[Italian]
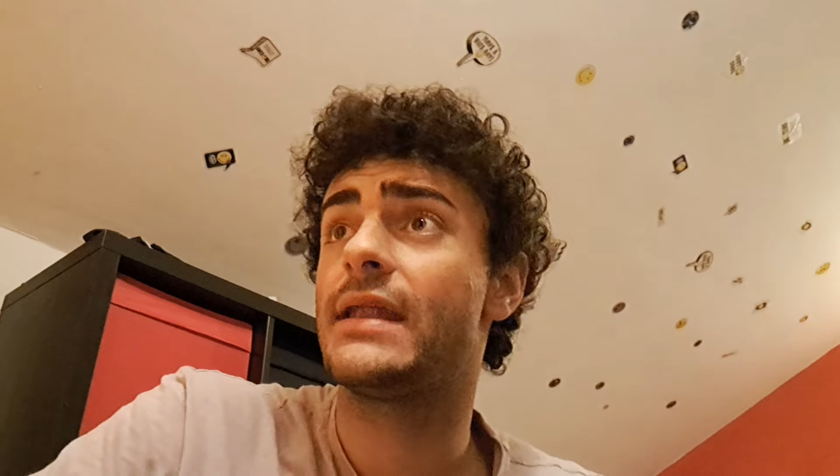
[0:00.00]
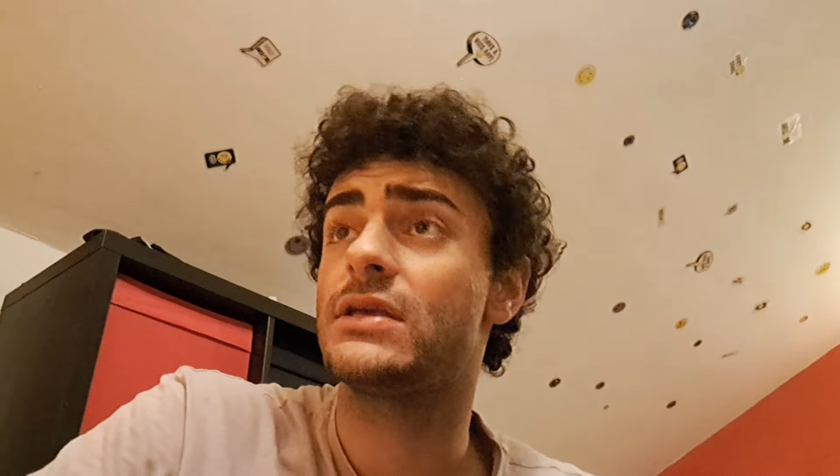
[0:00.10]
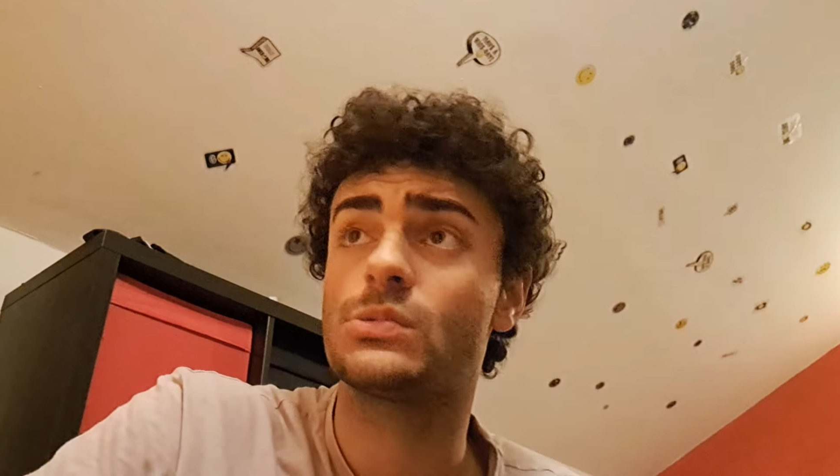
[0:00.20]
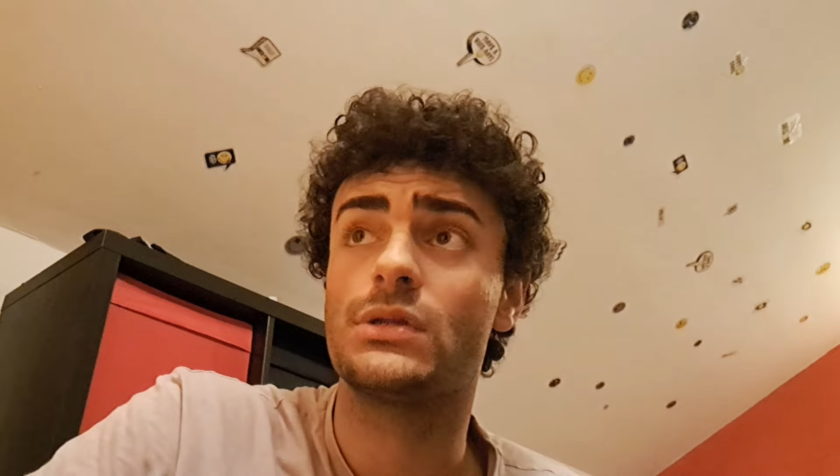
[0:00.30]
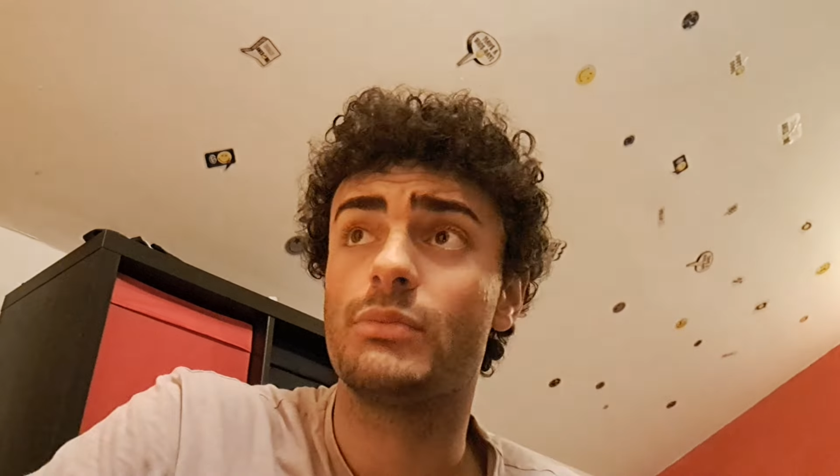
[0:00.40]

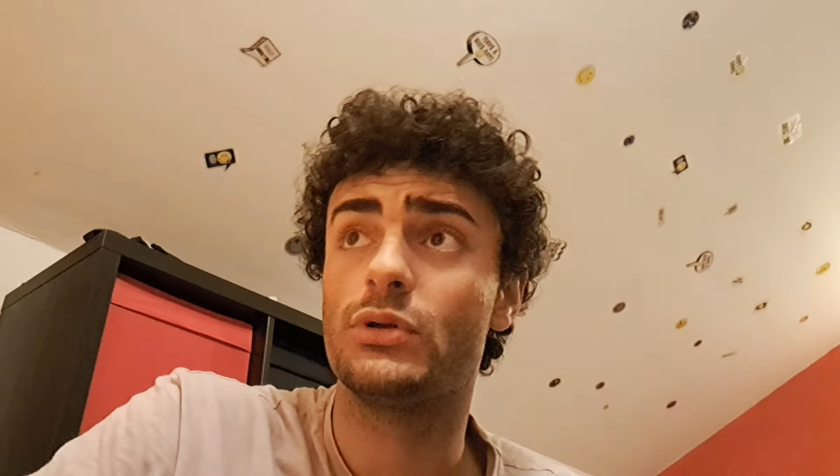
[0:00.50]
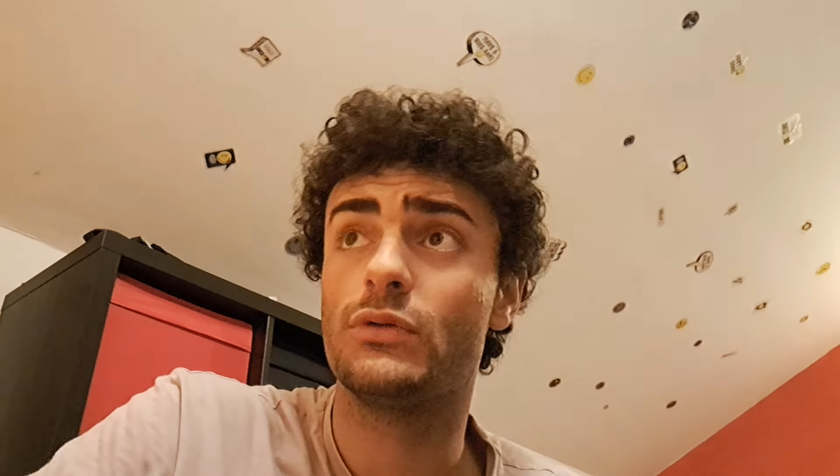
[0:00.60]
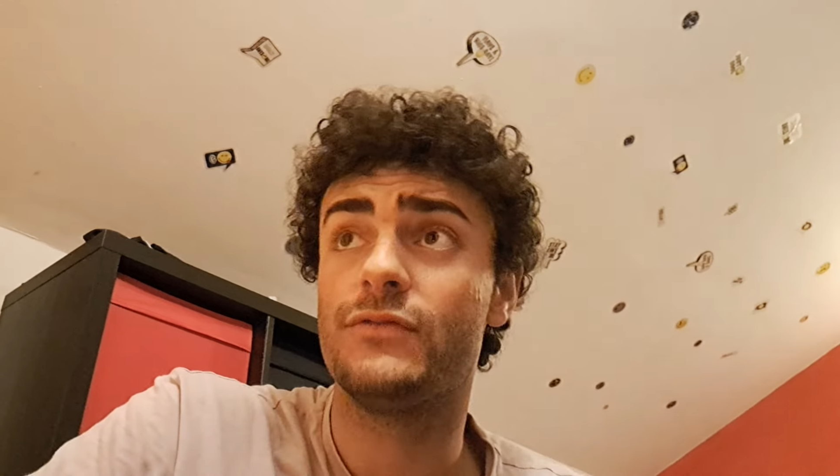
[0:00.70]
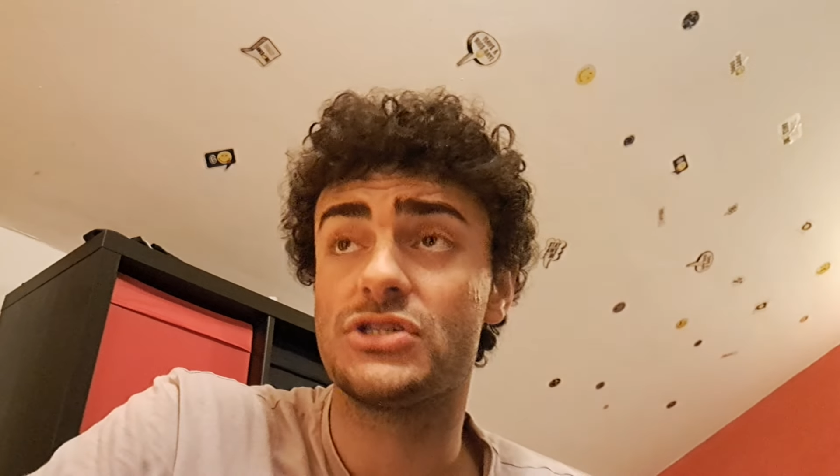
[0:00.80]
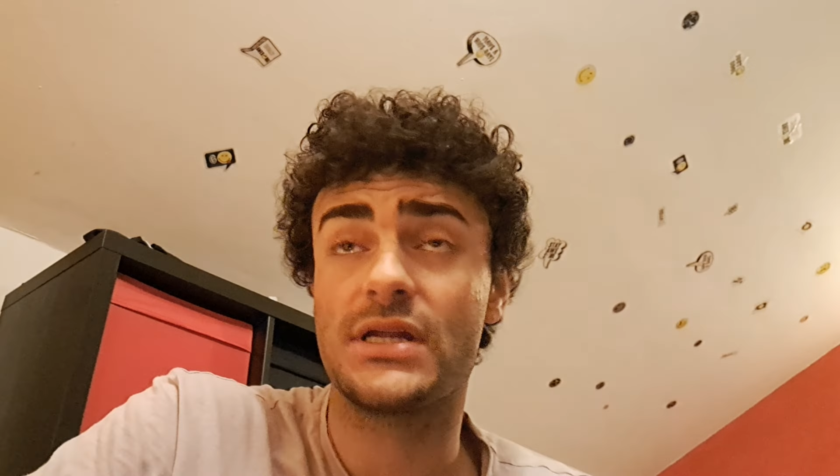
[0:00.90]
nessun tipo di
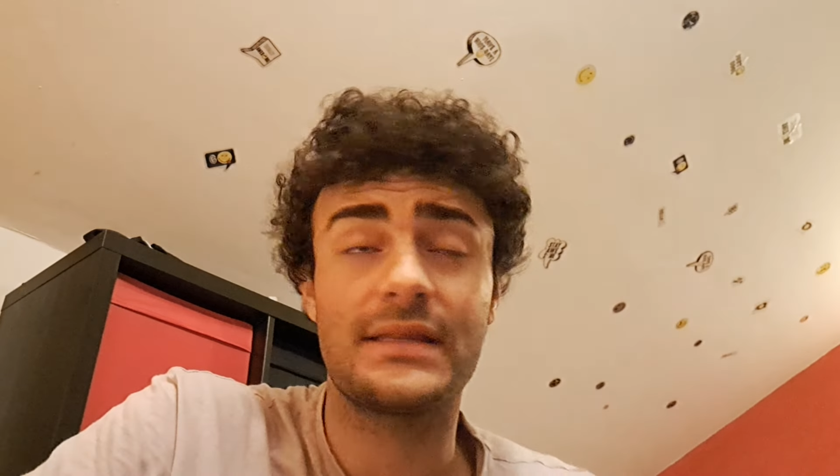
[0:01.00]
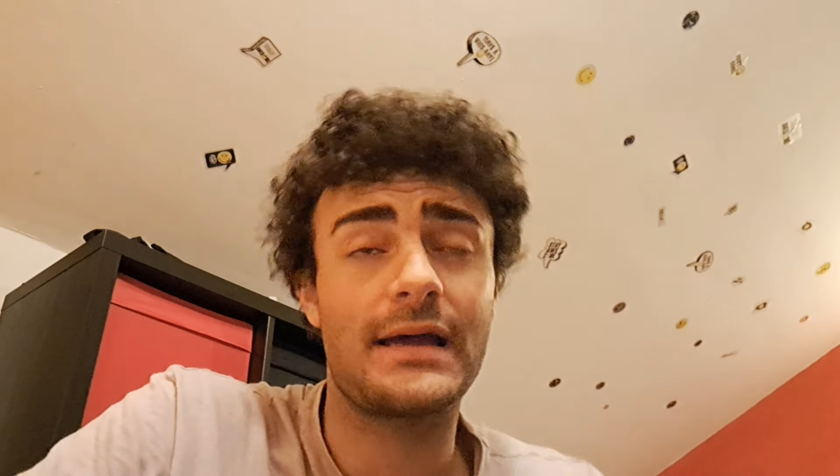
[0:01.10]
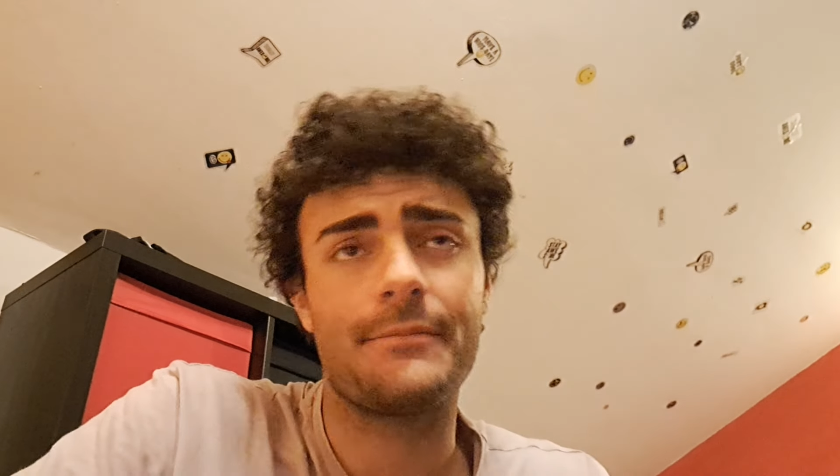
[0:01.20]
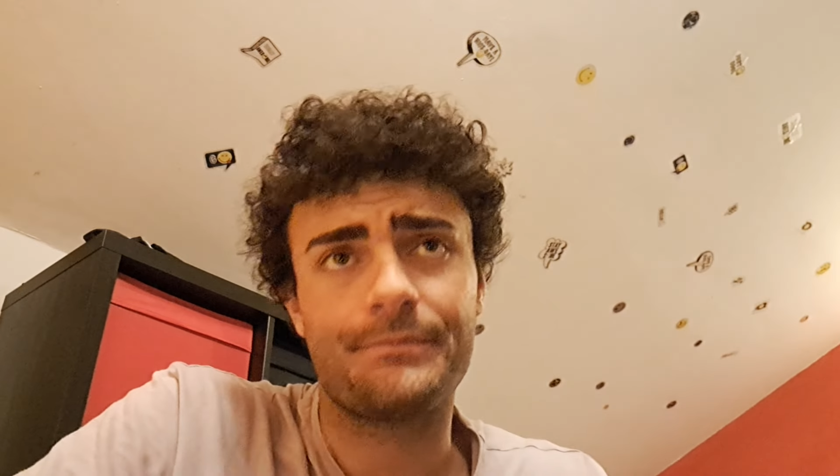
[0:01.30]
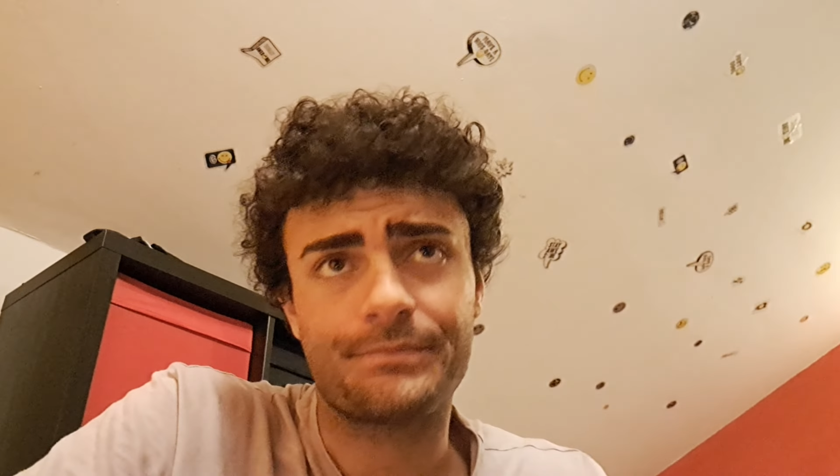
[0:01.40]

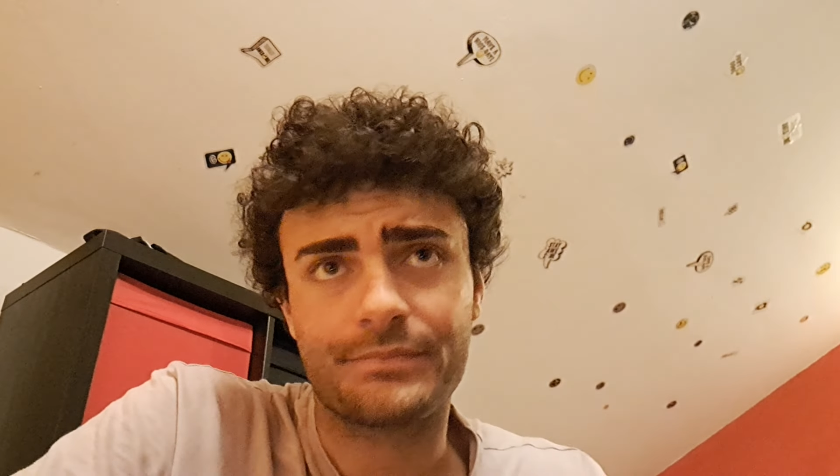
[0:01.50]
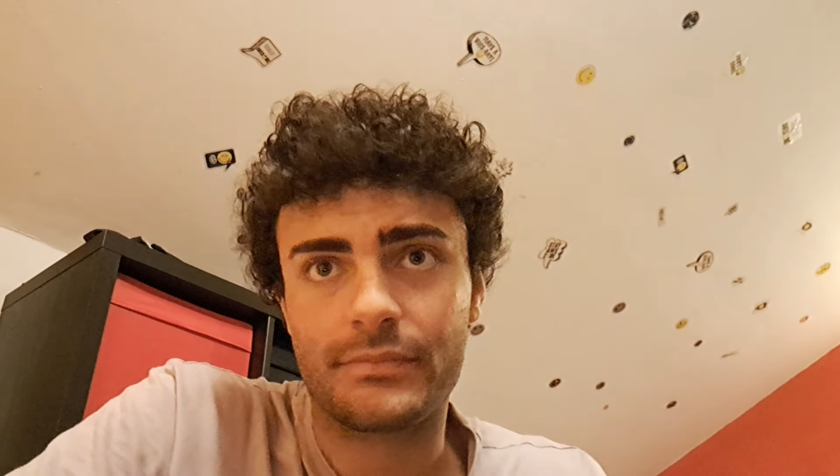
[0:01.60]
ufficialità.